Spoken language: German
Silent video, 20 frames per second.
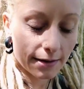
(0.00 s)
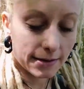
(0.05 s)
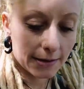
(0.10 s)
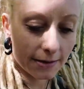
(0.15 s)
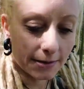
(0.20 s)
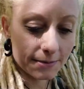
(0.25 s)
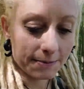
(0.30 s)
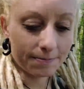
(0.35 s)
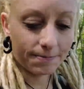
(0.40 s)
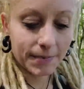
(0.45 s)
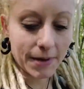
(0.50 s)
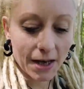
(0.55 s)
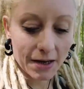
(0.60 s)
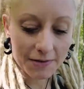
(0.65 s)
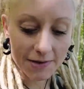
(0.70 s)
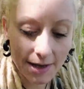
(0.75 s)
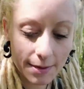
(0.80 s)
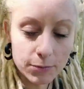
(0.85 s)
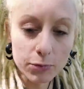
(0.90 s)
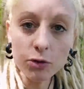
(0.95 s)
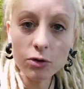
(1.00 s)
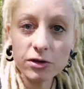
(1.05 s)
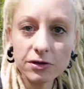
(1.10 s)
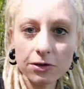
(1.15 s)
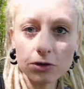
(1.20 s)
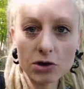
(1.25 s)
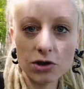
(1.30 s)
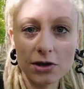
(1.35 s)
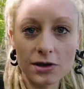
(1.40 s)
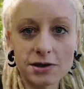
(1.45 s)
ähm, sehr
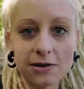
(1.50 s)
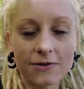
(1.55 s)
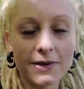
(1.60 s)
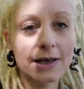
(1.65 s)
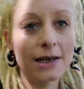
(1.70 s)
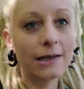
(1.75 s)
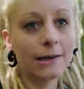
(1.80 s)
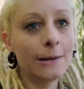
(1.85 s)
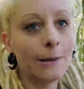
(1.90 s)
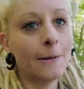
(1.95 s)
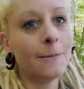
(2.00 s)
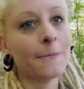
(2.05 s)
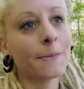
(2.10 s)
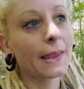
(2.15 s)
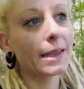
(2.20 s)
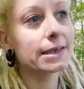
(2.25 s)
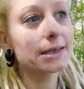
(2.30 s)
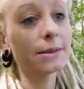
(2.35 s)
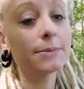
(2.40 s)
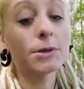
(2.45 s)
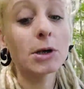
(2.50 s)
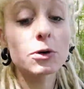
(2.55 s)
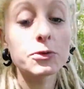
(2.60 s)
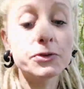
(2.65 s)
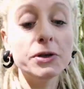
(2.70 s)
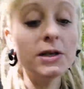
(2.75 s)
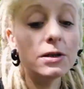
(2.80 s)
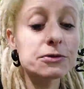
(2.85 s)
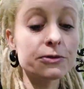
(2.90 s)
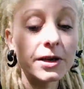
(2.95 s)
Mystisches, weil es gibt ja auch
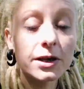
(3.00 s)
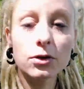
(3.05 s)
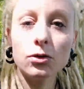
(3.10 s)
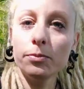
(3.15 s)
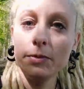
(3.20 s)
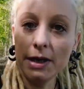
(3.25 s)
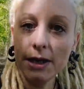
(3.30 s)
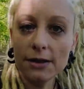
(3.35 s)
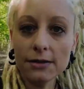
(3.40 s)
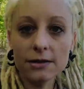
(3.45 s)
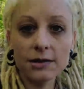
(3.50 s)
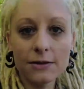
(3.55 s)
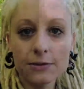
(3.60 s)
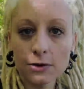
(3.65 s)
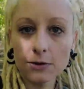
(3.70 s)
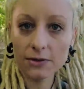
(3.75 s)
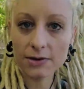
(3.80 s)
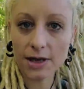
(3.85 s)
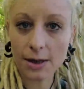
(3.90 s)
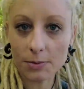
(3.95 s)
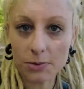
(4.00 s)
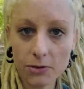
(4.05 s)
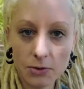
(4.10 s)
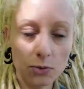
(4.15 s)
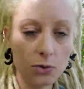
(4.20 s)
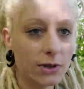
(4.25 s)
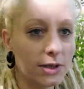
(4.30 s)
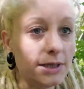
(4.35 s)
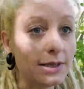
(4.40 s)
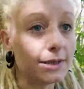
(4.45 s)
viele Phänomene, die wir uns
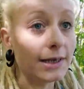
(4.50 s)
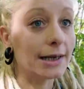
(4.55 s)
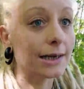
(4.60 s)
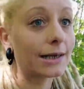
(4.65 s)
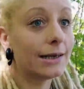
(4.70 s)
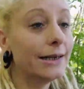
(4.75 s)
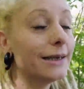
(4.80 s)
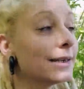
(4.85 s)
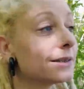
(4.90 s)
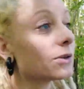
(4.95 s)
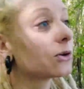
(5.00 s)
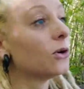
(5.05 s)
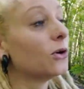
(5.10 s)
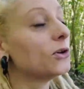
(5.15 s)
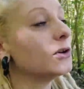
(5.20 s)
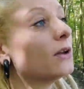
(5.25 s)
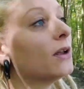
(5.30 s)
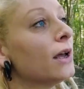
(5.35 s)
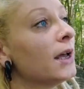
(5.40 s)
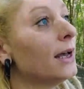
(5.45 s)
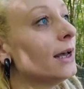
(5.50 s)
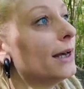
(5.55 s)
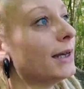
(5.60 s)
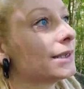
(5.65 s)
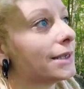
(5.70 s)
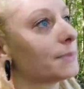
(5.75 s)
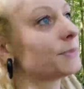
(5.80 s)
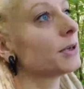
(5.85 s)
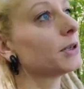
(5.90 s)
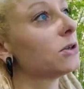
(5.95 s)
absolut nicht erklären können.
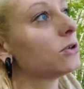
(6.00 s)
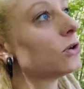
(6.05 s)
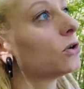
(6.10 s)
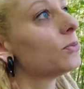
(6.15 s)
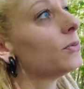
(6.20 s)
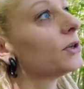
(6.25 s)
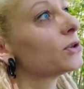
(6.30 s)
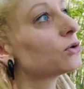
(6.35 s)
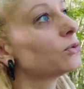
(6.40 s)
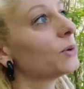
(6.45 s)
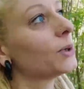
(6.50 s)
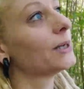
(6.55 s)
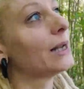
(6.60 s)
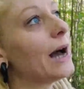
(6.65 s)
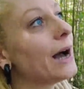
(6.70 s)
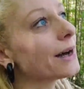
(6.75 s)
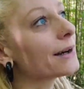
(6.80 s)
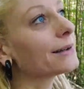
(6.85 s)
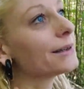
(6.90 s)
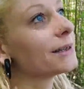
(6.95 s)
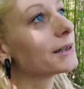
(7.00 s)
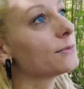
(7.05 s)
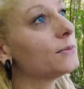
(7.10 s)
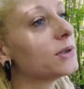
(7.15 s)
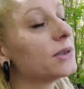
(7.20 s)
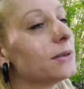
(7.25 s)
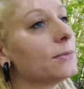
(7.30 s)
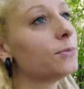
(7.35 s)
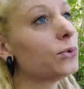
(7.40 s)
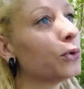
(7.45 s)
Ich habe dann auch noch mal drüber nachgedacht
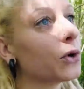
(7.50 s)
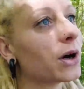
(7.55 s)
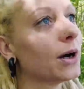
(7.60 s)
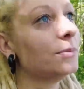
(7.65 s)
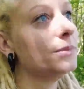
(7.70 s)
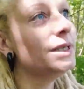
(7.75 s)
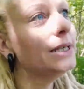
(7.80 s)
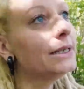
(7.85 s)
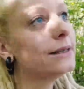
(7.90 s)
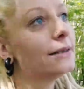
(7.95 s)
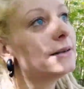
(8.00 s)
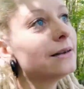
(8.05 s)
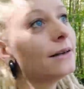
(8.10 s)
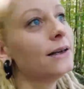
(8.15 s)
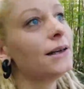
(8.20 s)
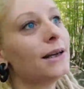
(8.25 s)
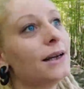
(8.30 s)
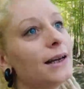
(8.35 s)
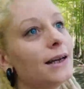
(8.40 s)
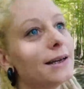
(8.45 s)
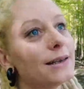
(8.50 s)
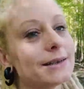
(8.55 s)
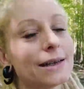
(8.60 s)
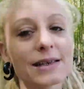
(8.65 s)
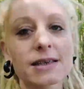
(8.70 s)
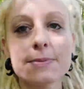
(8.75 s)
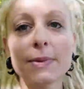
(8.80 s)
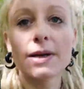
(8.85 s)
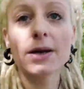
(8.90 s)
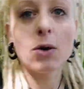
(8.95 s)
mit den Pyramiden,
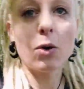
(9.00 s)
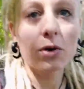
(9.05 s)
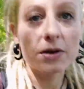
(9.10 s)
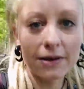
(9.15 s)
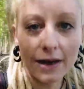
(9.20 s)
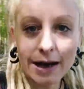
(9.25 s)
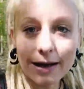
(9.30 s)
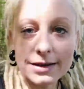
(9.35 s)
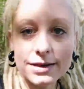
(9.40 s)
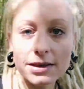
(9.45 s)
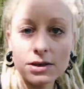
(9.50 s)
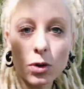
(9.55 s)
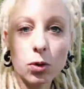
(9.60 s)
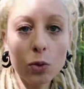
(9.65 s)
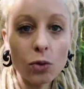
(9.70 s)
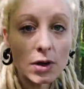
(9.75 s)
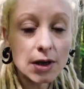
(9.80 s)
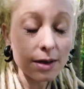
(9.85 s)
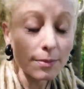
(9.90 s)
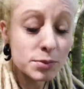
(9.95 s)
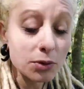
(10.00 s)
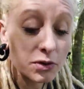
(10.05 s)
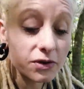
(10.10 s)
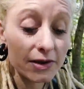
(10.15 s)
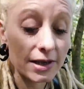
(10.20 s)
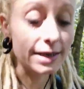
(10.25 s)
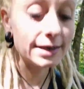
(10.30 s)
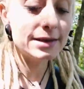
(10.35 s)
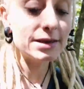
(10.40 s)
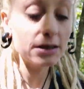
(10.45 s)
dass man auch da nicht
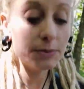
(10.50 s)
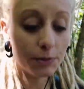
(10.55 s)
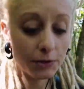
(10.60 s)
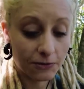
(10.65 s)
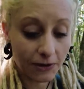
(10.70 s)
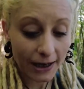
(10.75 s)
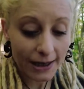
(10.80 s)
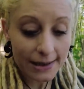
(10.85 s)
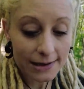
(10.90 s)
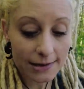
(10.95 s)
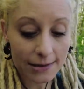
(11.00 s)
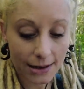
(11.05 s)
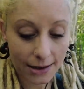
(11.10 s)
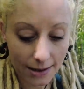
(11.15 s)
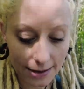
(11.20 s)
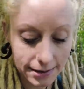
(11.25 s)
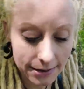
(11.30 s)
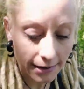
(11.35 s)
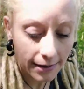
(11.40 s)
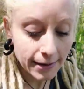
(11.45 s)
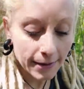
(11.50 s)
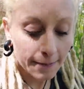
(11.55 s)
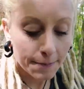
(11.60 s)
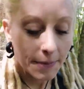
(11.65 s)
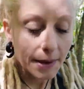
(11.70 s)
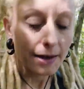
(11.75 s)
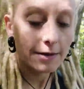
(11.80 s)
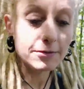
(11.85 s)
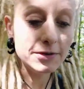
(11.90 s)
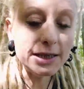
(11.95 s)
hundertprozentig beweisen kann,
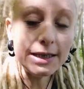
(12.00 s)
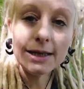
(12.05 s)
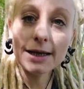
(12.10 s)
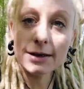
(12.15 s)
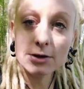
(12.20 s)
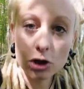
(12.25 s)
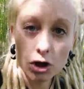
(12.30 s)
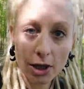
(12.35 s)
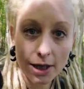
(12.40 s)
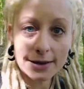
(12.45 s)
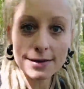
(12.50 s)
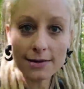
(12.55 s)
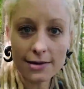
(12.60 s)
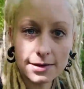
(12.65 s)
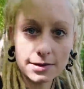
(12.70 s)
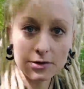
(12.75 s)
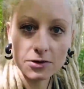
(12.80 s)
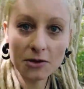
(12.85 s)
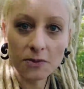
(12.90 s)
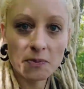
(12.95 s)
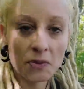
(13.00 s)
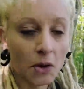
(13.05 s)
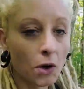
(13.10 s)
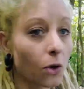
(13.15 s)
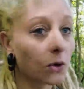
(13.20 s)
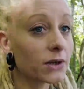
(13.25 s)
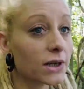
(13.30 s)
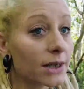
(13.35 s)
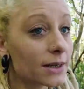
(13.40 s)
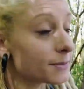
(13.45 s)
wie die entstanden sind.
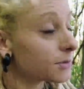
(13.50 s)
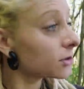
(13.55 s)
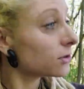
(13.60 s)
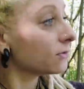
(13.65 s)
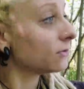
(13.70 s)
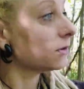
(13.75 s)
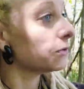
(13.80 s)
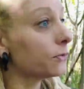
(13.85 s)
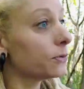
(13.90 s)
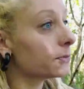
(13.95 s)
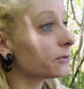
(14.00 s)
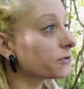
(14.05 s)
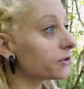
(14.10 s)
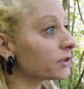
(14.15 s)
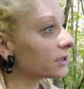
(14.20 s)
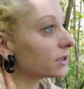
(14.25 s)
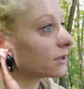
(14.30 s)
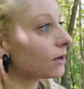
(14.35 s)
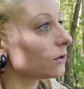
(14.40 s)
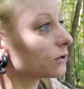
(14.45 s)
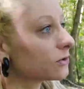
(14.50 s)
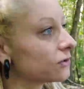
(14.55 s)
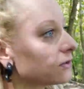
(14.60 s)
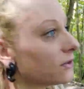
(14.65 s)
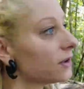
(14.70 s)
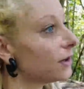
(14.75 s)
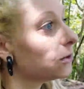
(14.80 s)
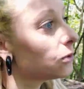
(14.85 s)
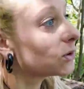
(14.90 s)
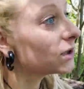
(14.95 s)
Und da gibt es irgendwie 50.000
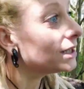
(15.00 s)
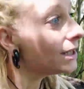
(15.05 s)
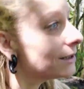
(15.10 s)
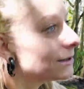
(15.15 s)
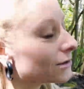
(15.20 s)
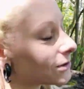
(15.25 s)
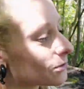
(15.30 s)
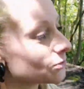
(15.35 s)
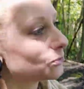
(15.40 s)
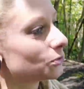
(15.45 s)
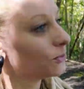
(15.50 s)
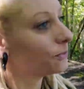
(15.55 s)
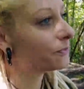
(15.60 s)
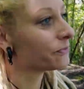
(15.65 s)
Theorien zu.